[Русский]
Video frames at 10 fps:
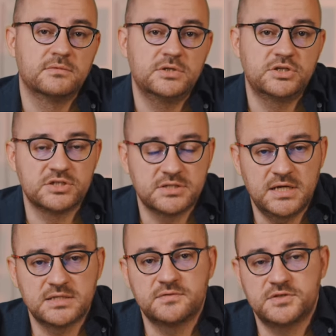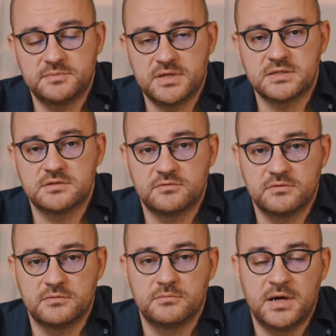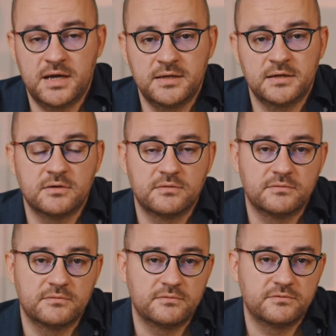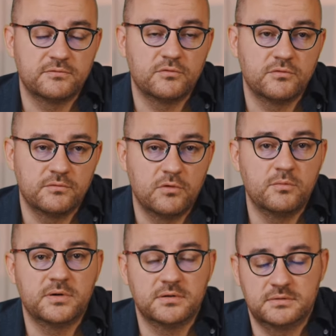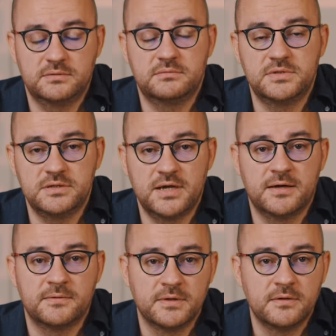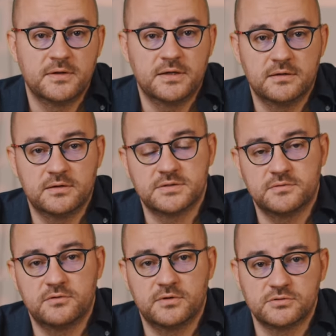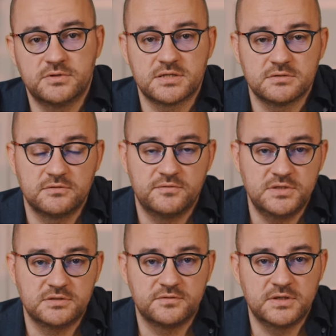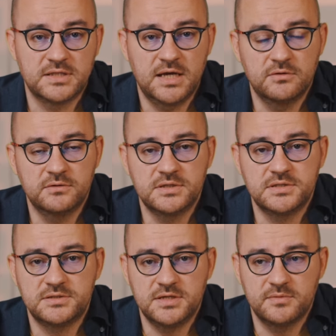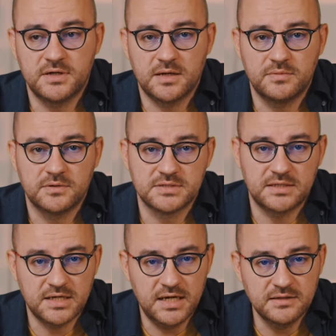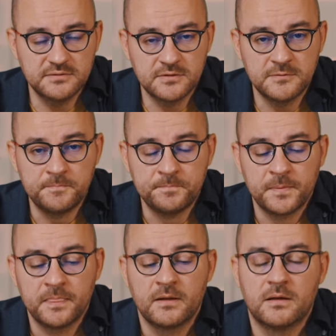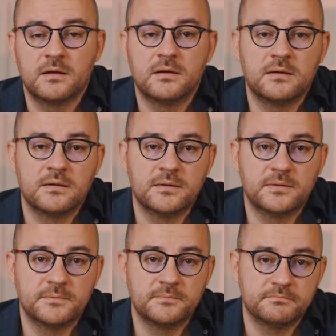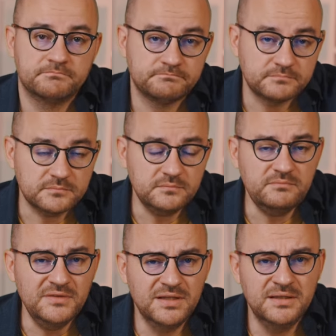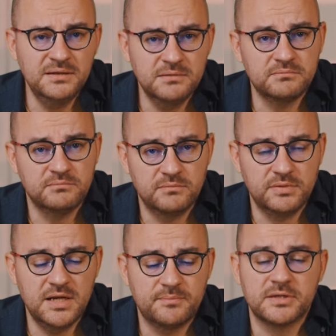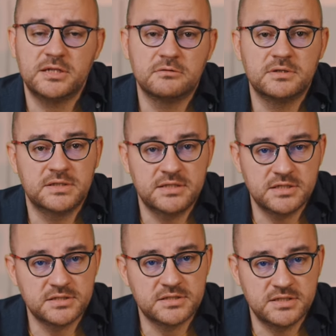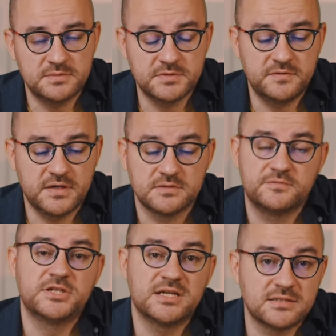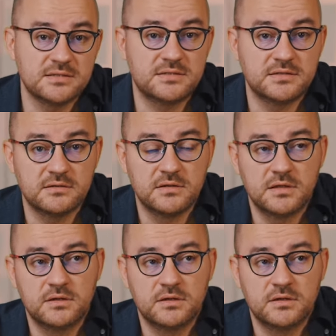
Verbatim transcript: и 16, 18 мая, оба дня Э, своего государственного визита в Китай, он эти темы как бы затрагивал, э, и были определенные надежды с этим связаны. В частности,